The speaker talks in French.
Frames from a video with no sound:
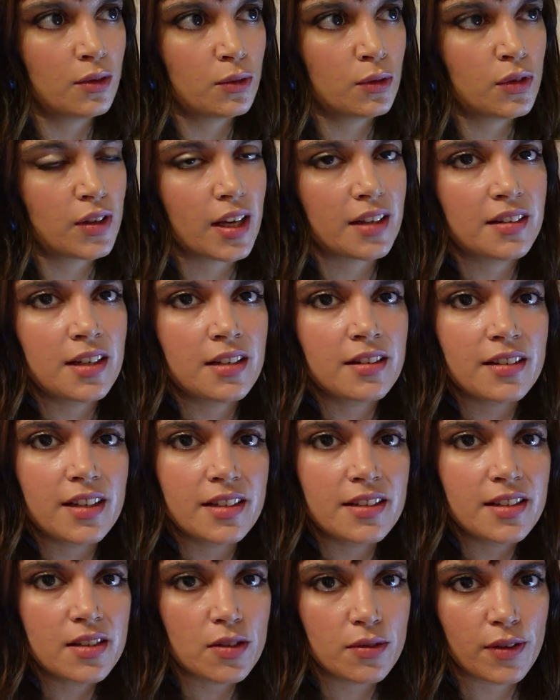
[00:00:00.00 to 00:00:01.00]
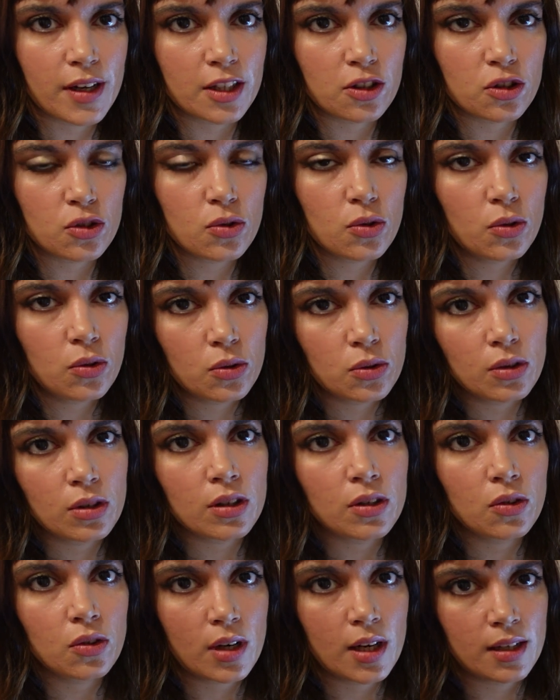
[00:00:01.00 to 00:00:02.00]
une certaine satisfaction
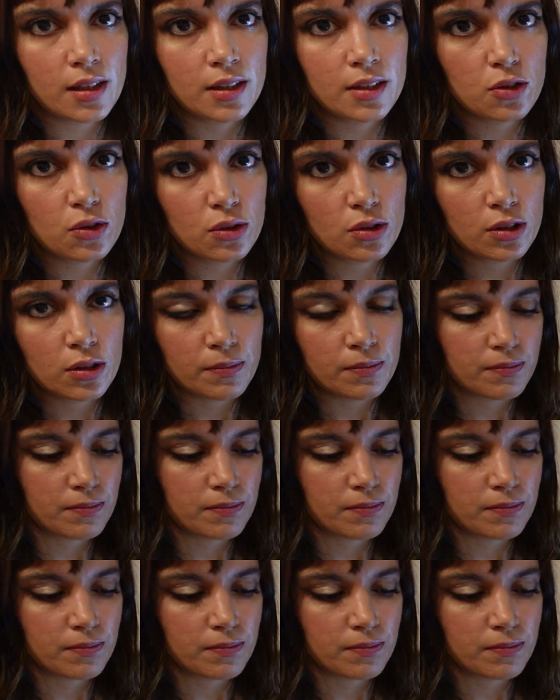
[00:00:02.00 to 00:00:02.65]
lors de la lecture.